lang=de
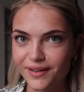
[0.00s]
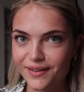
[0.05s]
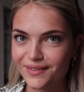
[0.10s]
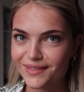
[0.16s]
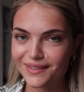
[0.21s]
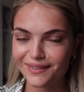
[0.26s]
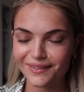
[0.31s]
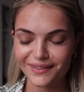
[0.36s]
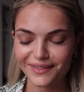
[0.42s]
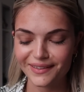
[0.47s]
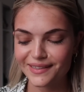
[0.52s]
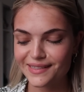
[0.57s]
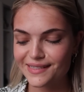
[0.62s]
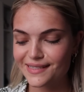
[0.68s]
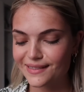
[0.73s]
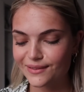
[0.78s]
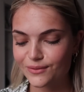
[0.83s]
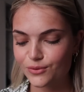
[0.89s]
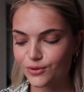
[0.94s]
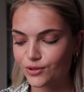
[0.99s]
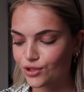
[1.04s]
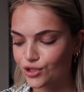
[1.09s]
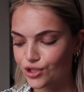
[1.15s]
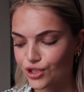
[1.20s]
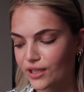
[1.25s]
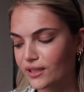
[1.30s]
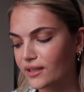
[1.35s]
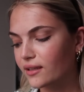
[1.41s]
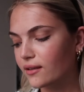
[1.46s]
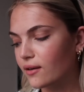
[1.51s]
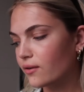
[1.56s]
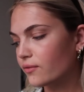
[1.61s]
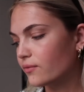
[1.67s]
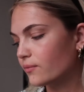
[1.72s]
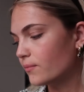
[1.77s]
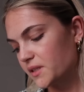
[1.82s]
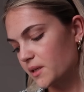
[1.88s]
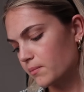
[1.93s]
Wir sind hier den ganzen Tag nur durch die Stadt
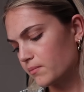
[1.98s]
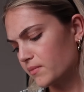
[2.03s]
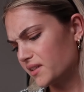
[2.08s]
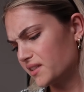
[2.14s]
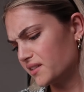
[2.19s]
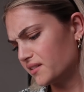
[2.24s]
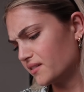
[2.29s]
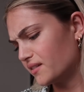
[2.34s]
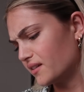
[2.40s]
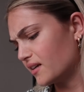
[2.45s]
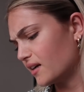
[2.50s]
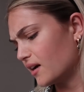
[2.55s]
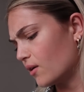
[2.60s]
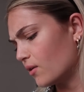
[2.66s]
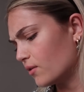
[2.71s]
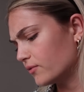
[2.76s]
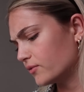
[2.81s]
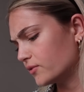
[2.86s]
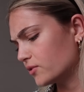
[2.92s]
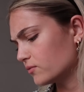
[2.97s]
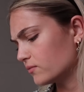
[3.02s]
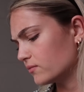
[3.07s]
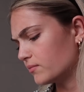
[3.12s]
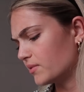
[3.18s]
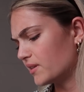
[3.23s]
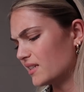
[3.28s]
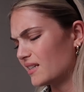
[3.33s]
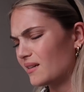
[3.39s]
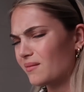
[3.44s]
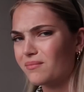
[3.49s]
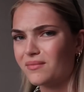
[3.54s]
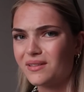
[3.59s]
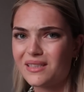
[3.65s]
gelaufen. Ich habe ein paar Dinge gekauft bei der M.